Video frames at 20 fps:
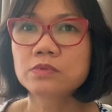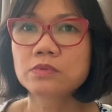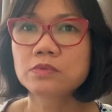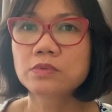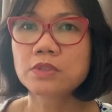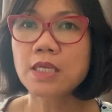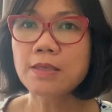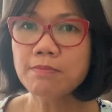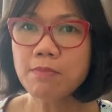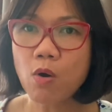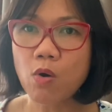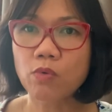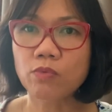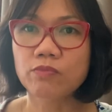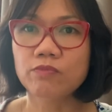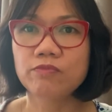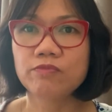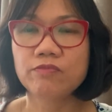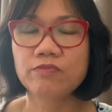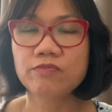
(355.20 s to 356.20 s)
tinh bột
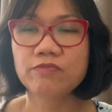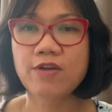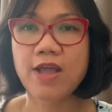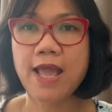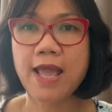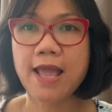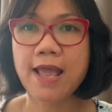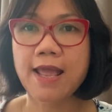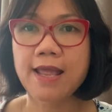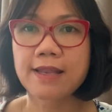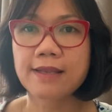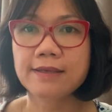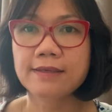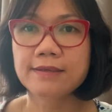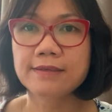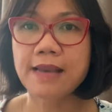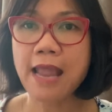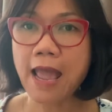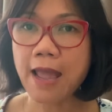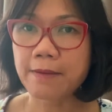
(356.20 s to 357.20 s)
và
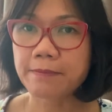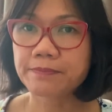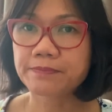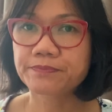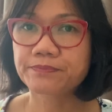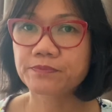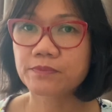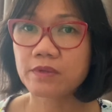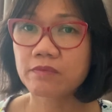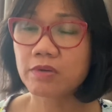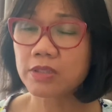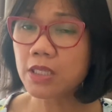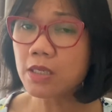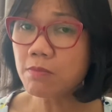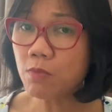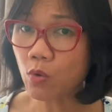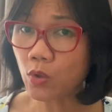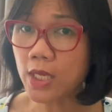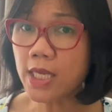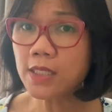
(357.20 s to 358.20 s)
đạm và tinh
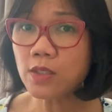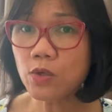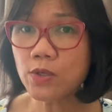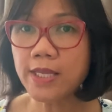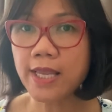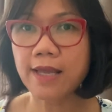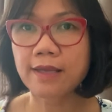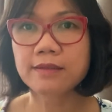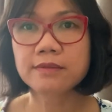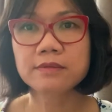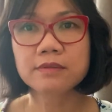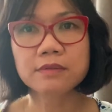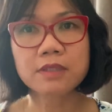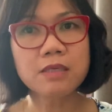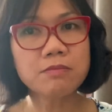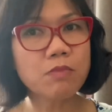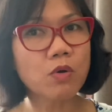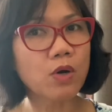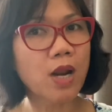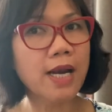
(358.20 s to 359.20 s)
bột ít thôi nha
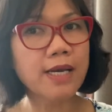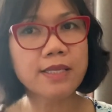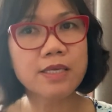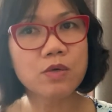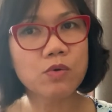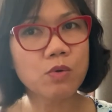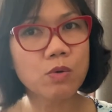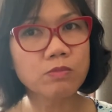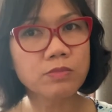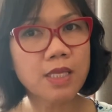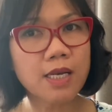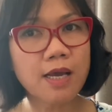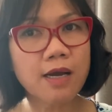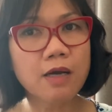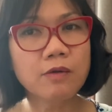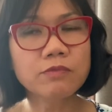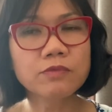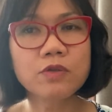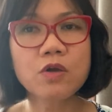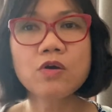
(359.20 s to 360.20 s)
tinh bột ăn nhiều cũng rất là
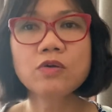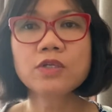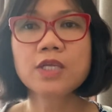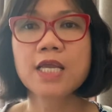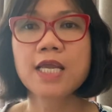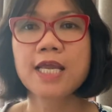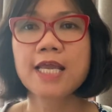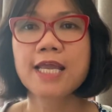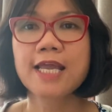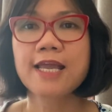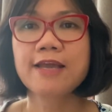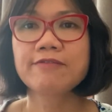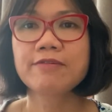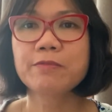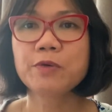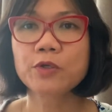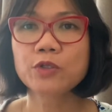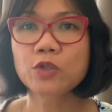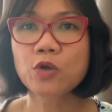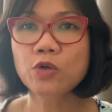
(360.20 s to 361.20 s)
không tốt và
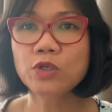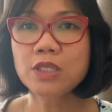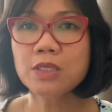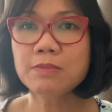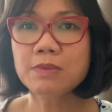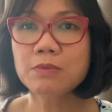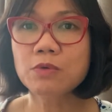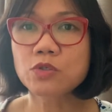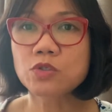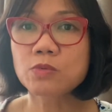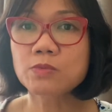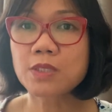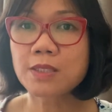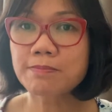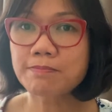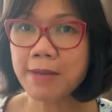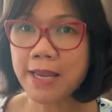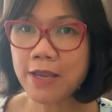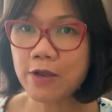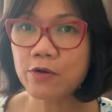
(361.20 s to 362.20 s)
buổi tối thì mình bổ sung
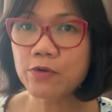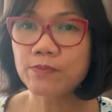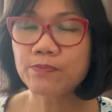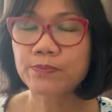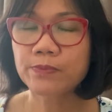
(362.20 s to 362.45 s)
chất béo